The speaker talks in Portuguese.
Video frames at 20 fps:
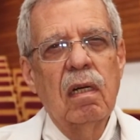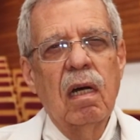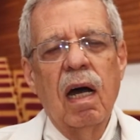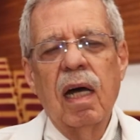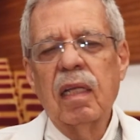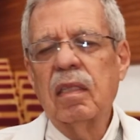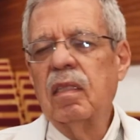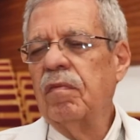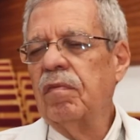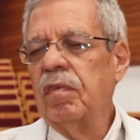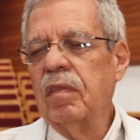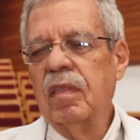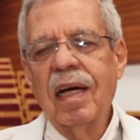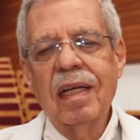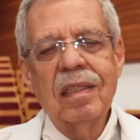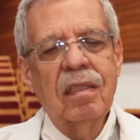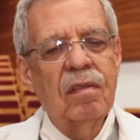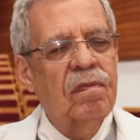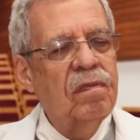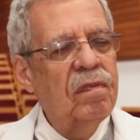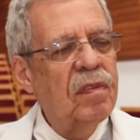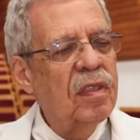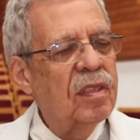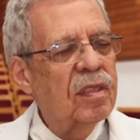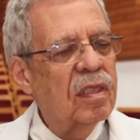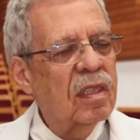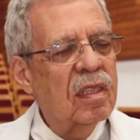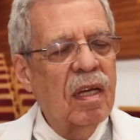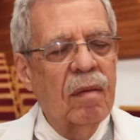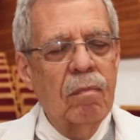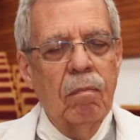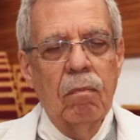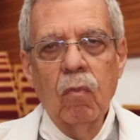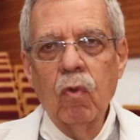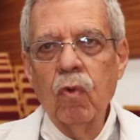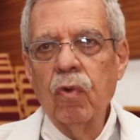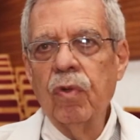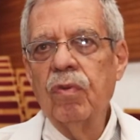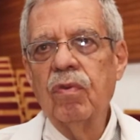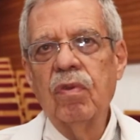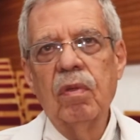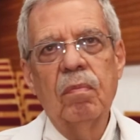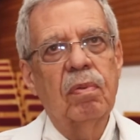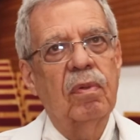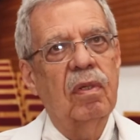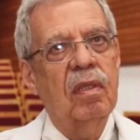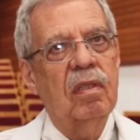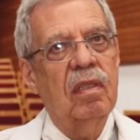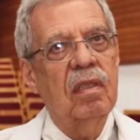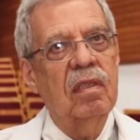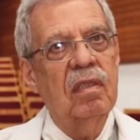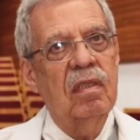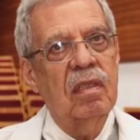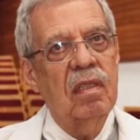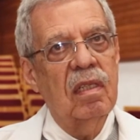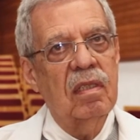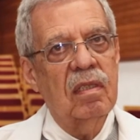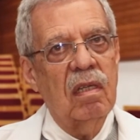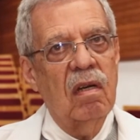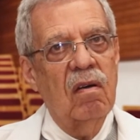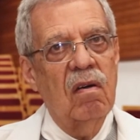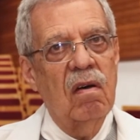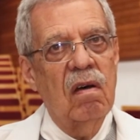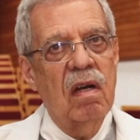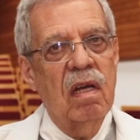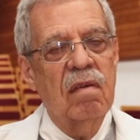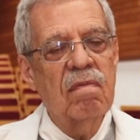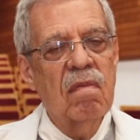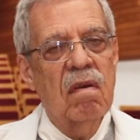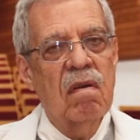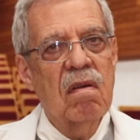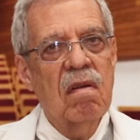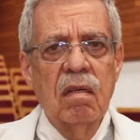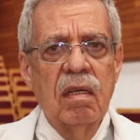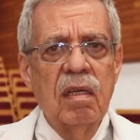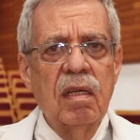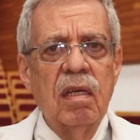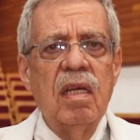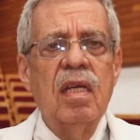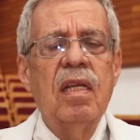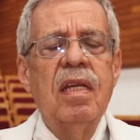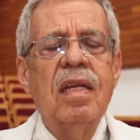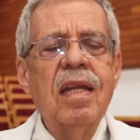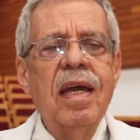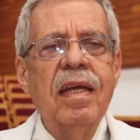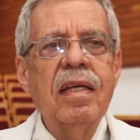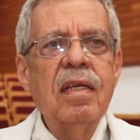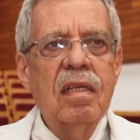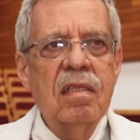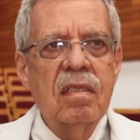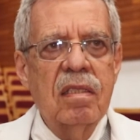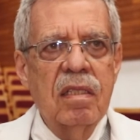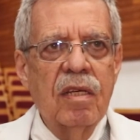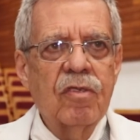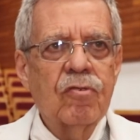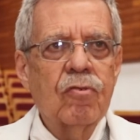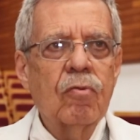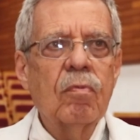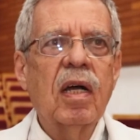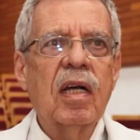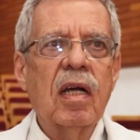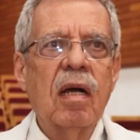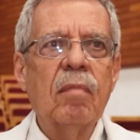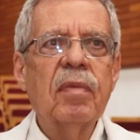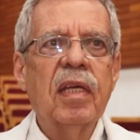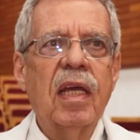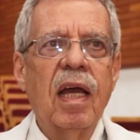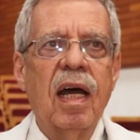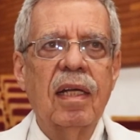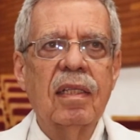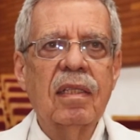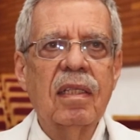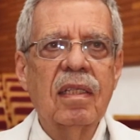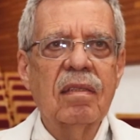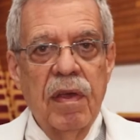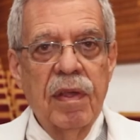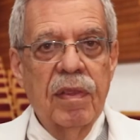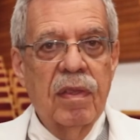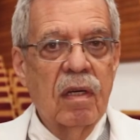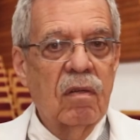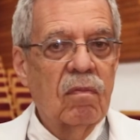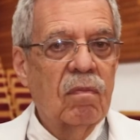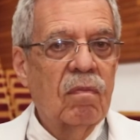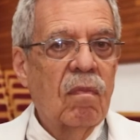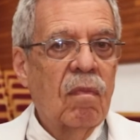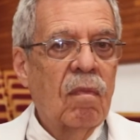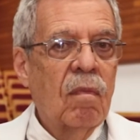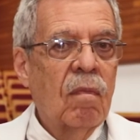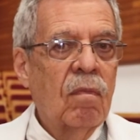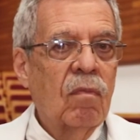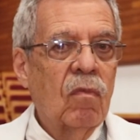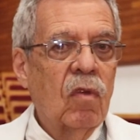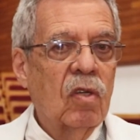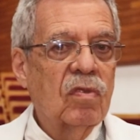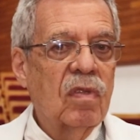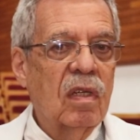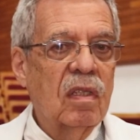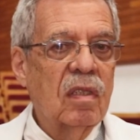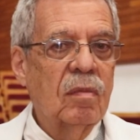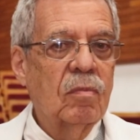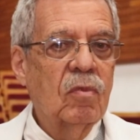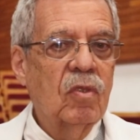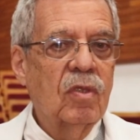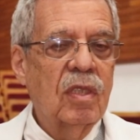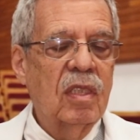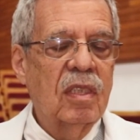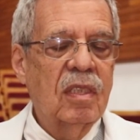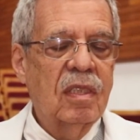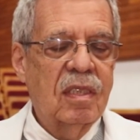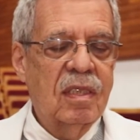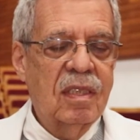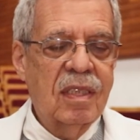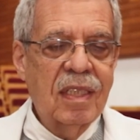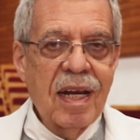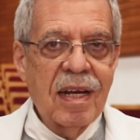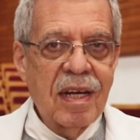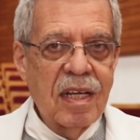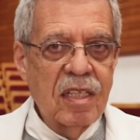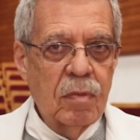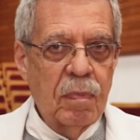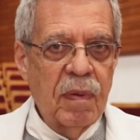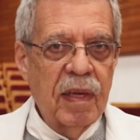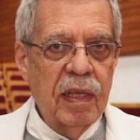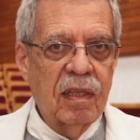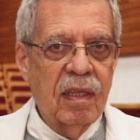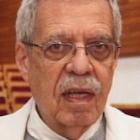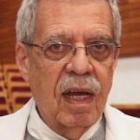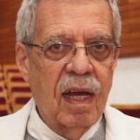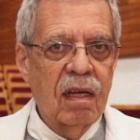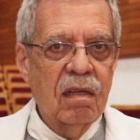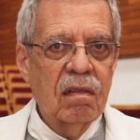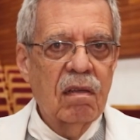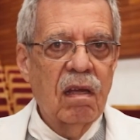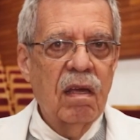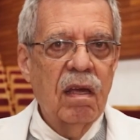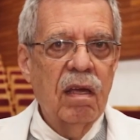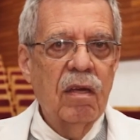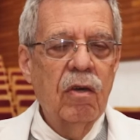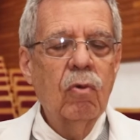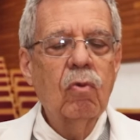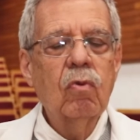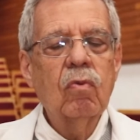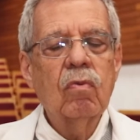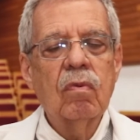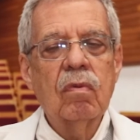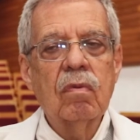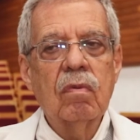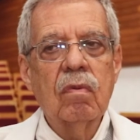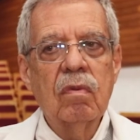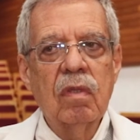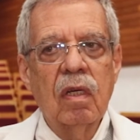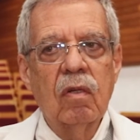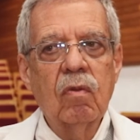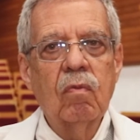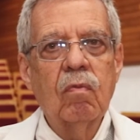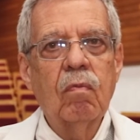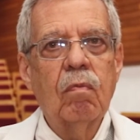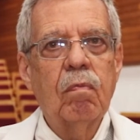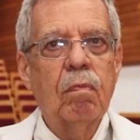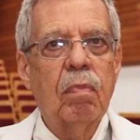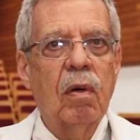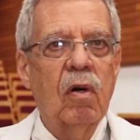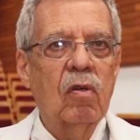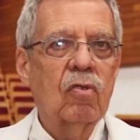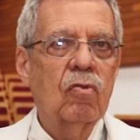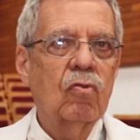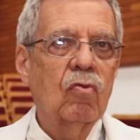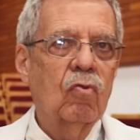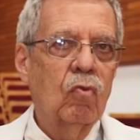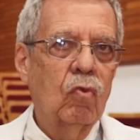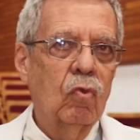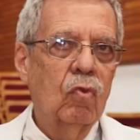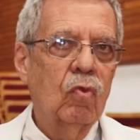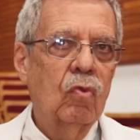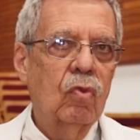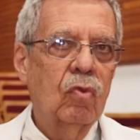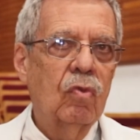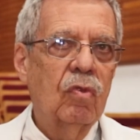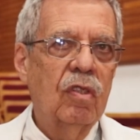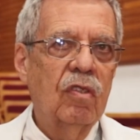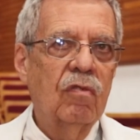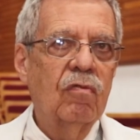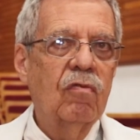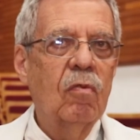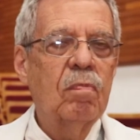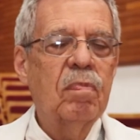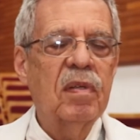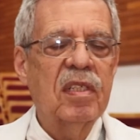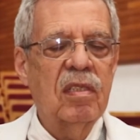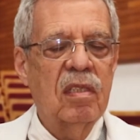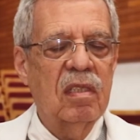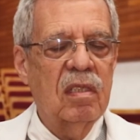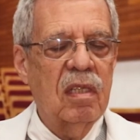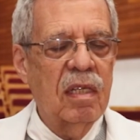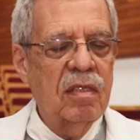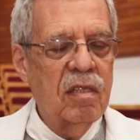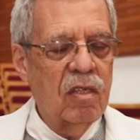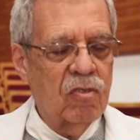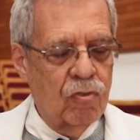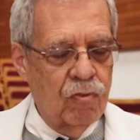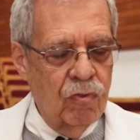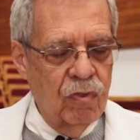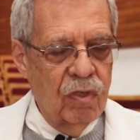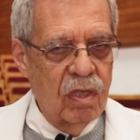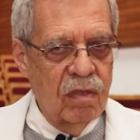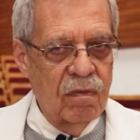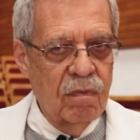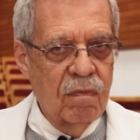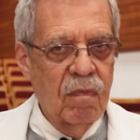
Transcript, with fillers: Atividade física é muito importante nessa hora e, e nem que seja uma caminhada. Então, nós falamos em se respeitar. Eu não posso tudo. Eu vou precisar de ajuda.